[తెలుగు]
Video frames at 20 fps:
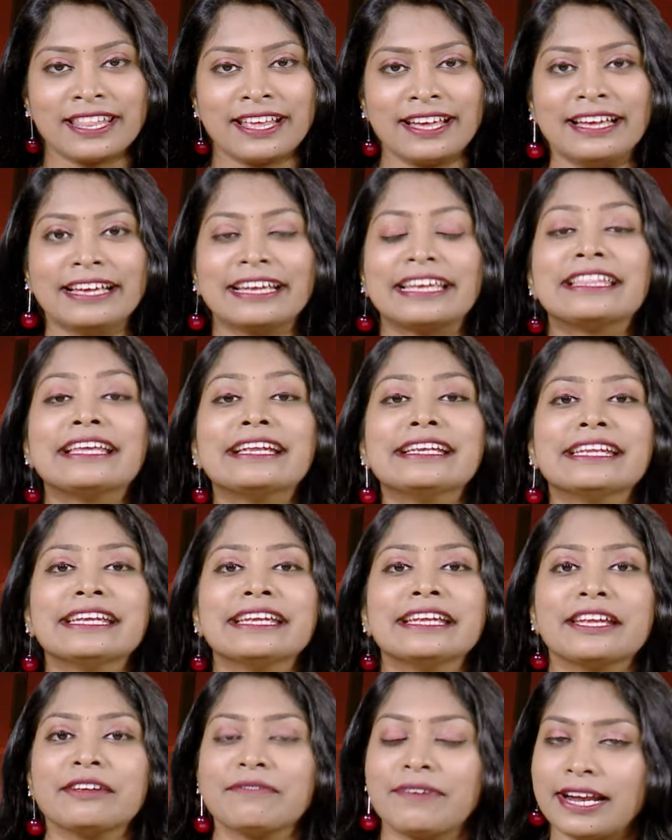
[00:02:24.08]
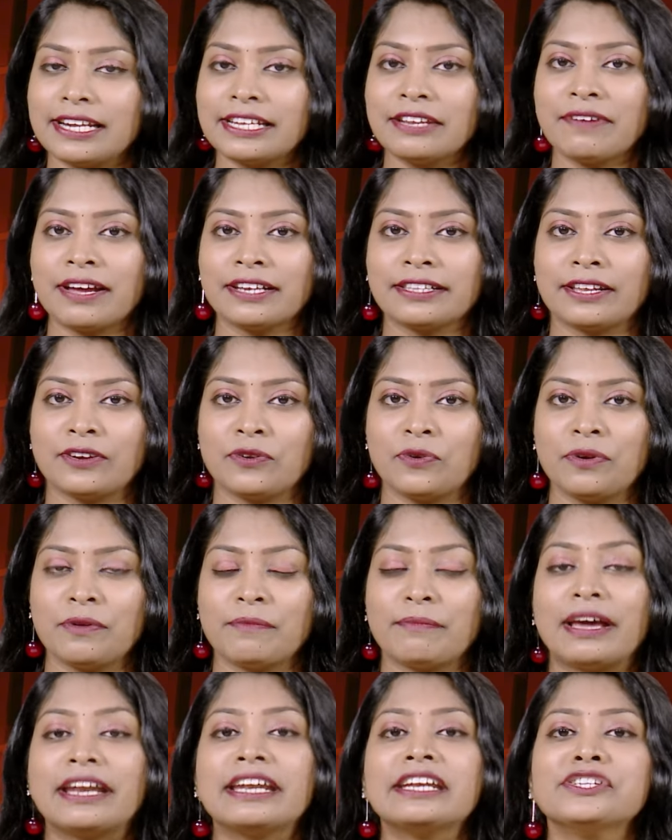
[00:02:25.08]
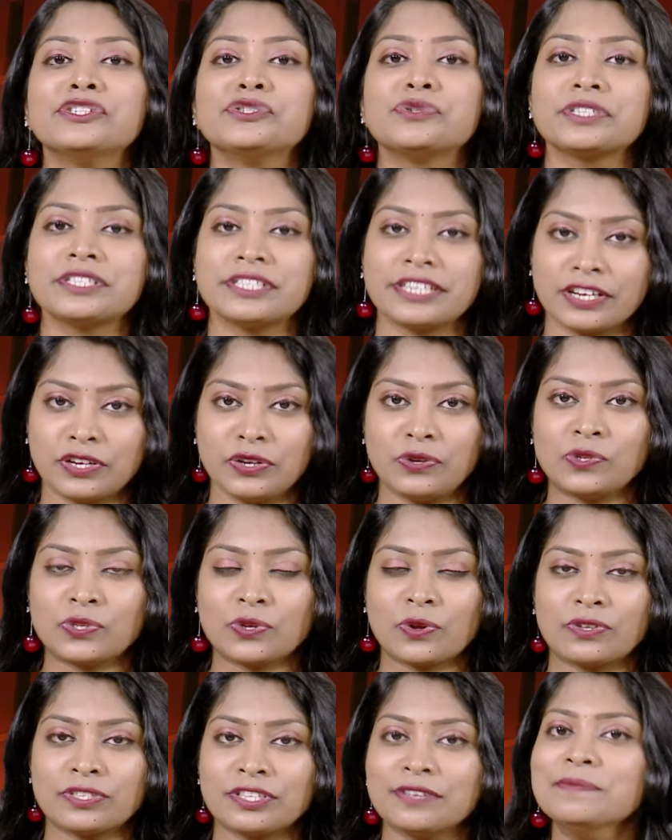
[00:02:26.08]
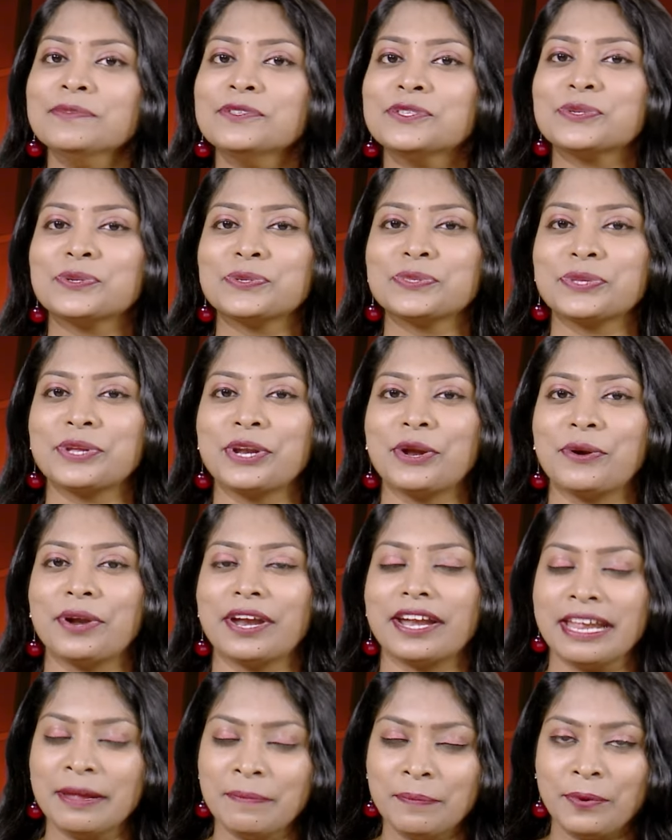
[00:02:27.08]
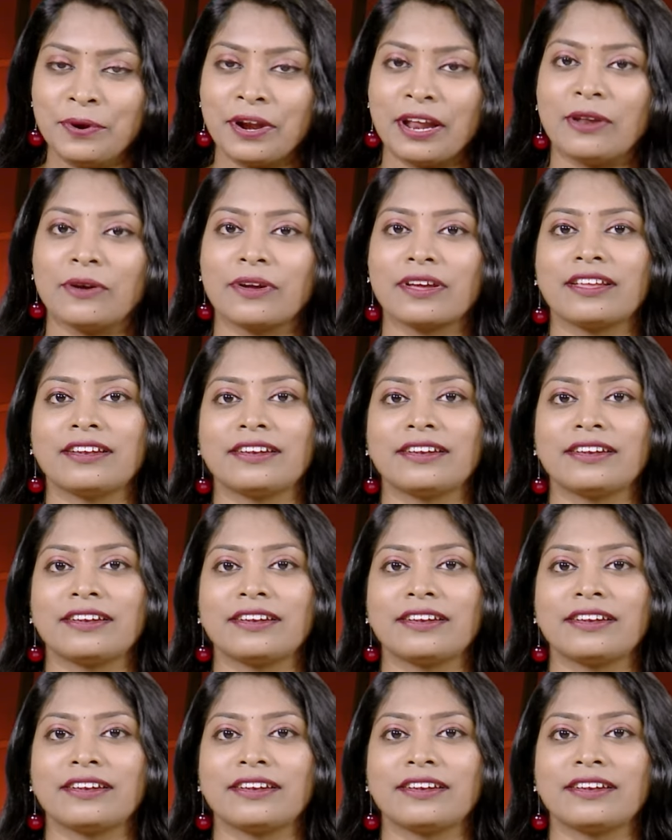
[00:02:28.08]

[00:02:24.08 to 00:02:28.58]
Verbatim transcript: కదా ఇదండి ఇవాల్టి వార్తలు మరిన్ని ఇంట్రెస్టింగ్ న్యూస్ కోసం చూస్తూనే ఉండండి పూరాలోక్